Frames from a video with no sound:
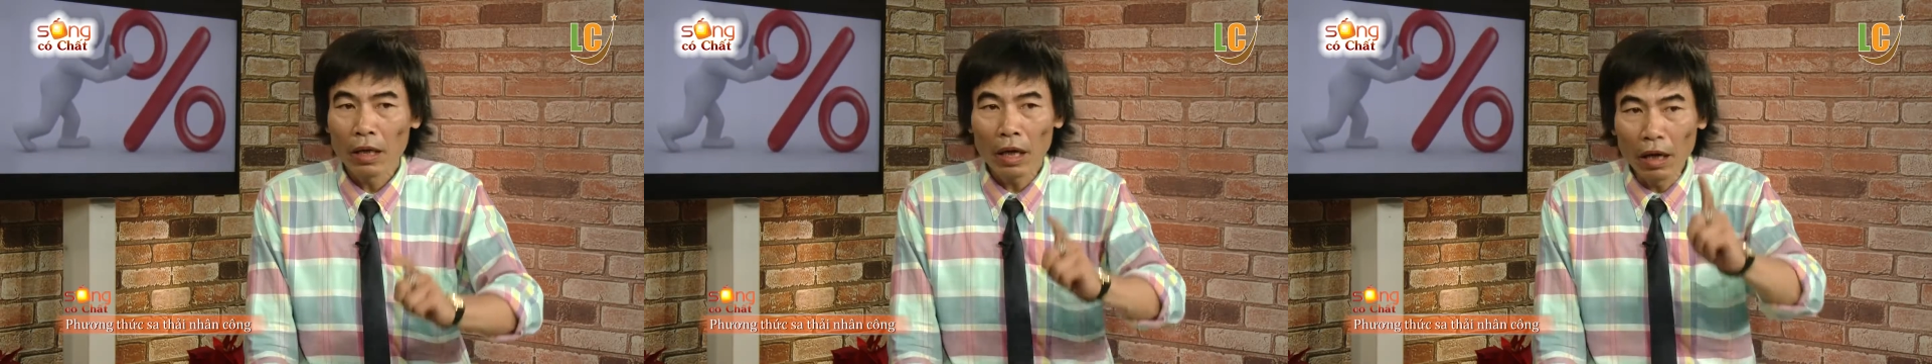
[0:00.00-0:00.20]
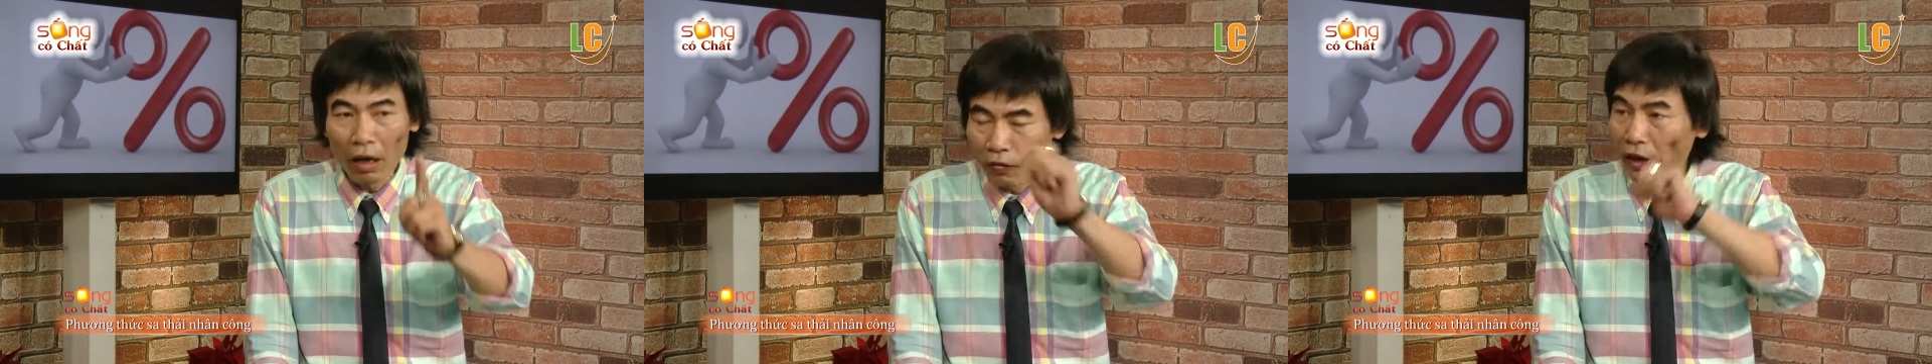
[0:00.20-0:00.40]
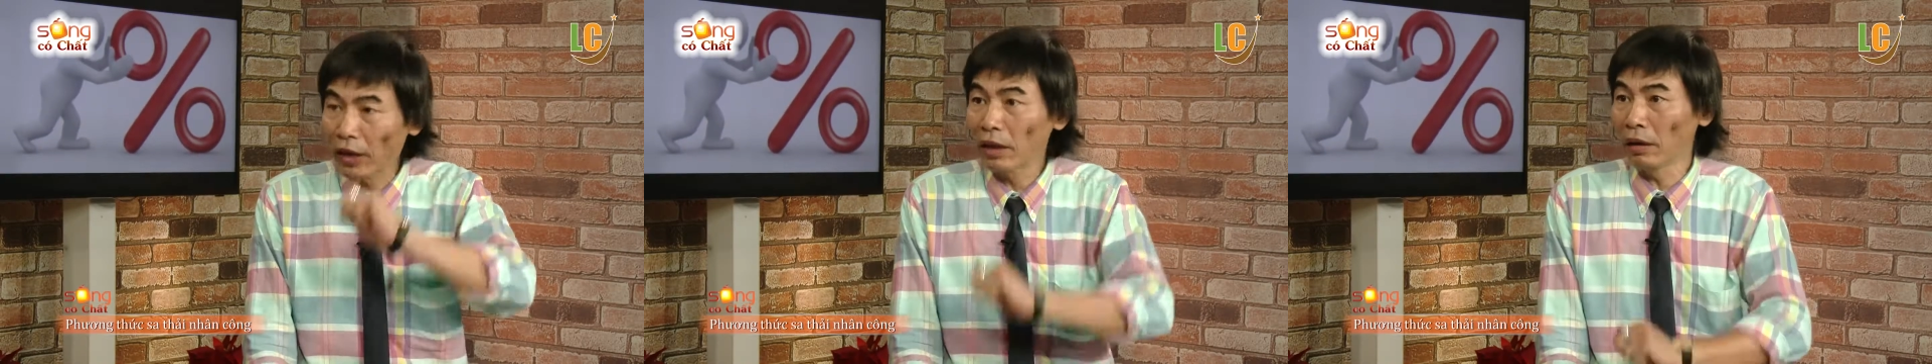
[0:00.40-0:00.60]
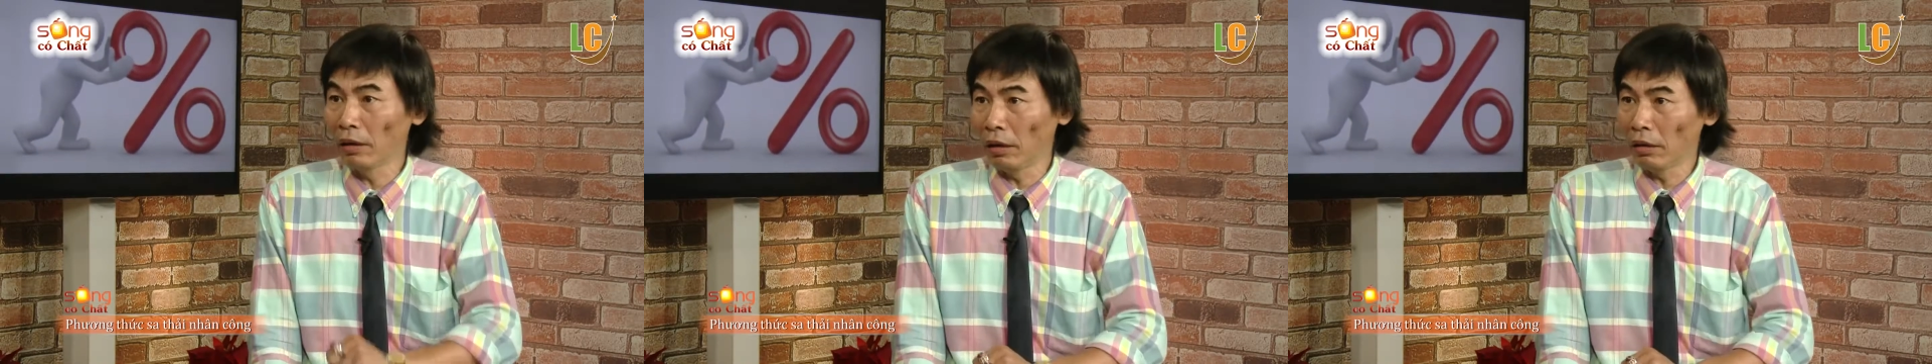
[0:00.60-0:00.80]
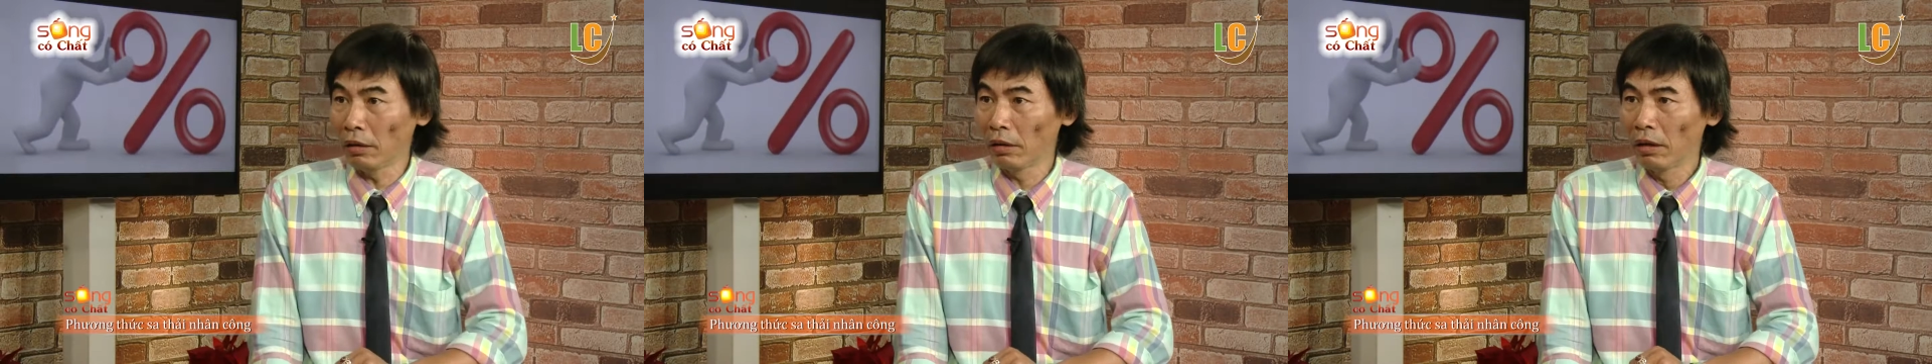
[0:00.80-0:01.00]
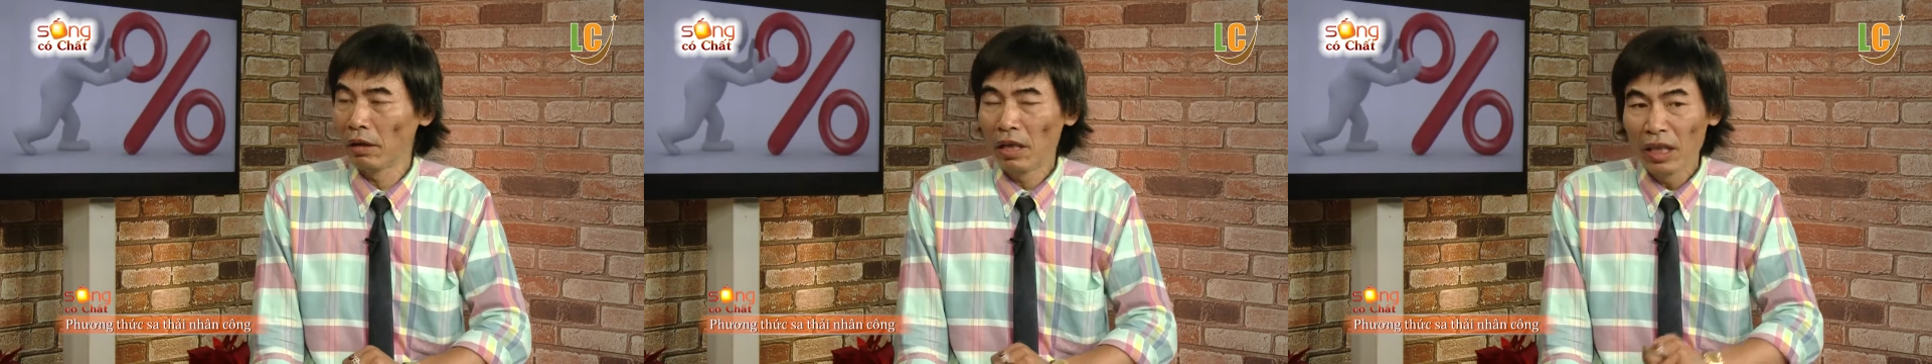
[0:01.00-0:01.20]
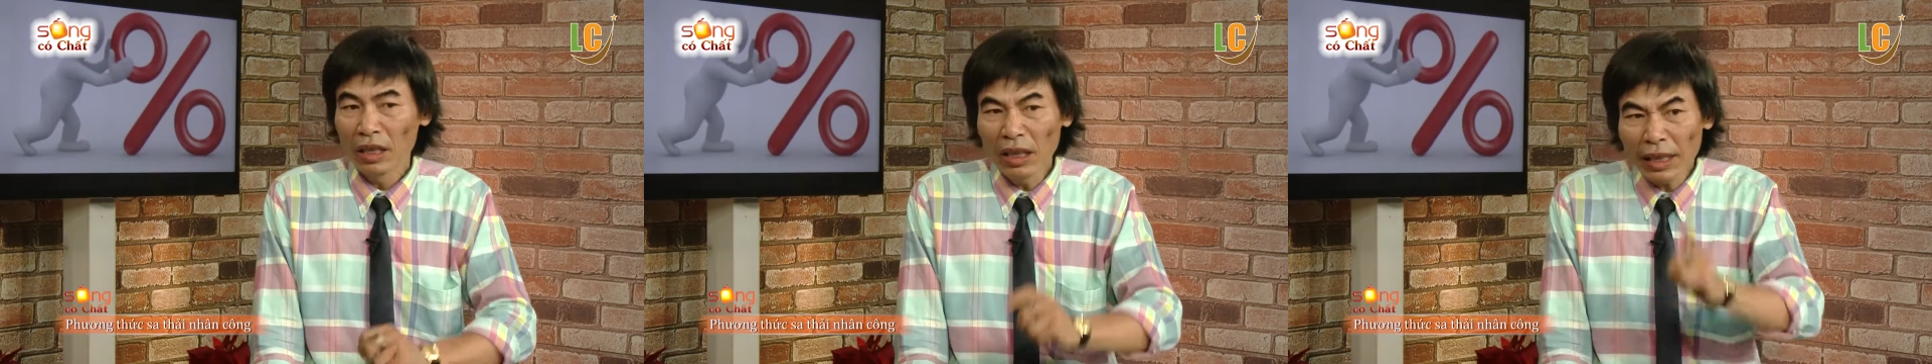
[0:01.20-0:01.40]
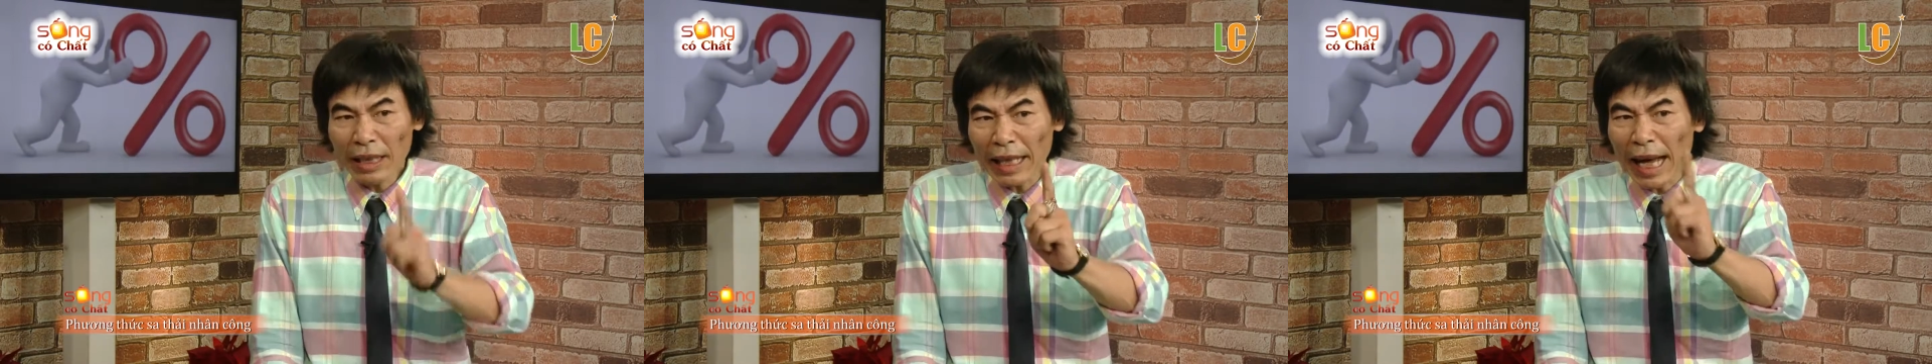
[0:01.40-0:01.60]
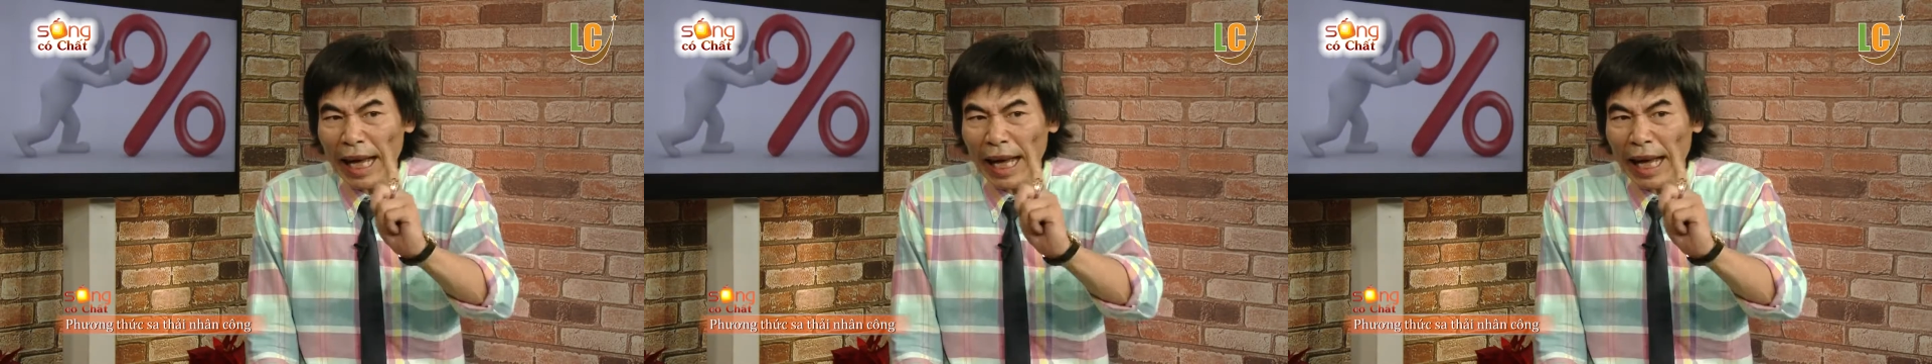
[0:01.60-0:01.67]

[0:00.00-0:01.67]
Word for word: ở phần kiến thức nhưng cái